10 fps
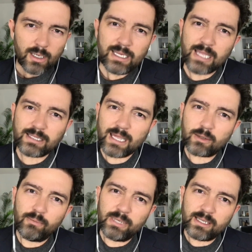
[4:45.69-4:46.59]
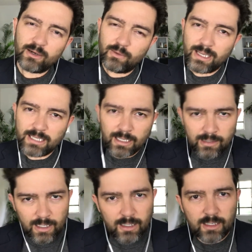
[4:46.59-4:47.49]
Ya te estás convirtiendo bastante en